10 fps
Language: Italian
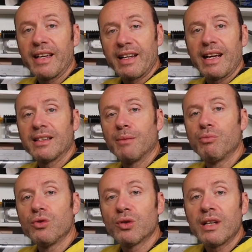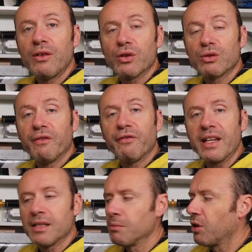creata appunto dal nostro
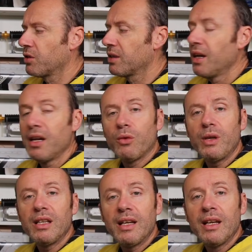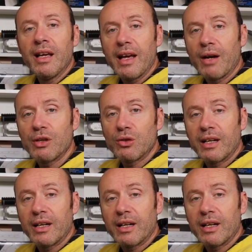Fritzbox quindi quindi eh, questo